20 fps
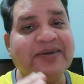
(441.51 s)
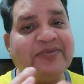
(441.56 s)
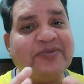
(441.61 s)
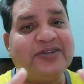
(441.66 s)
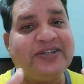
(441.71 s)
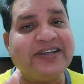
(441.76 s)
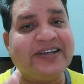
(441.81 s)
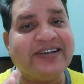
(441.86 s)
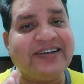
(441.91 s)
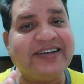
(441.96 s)

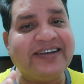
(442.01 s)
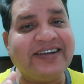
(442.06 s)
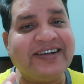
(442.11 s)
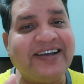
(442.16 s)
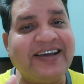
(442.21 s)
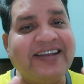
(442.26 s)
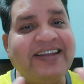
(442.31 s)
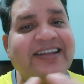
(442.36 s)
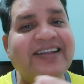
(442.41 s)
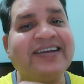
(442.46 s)
मुझे
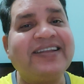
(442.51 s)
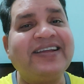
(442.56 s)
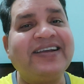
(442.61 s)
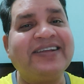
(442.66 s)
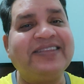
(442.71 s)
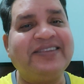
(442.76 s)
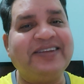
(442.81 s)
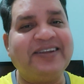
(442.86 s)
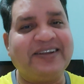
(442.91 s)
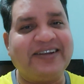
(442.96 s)
गले लगने
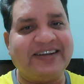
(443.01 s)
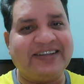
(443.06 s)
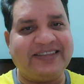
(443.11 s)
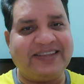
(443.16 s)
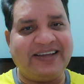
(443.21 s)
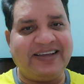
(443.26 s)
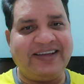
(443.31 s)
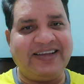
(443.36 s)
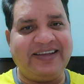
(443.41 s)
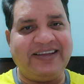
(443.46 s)
का दिल
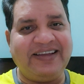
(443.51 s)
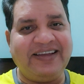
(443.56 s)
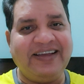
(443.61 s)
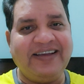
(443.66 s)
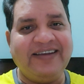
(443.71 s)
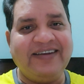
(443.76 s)
करता है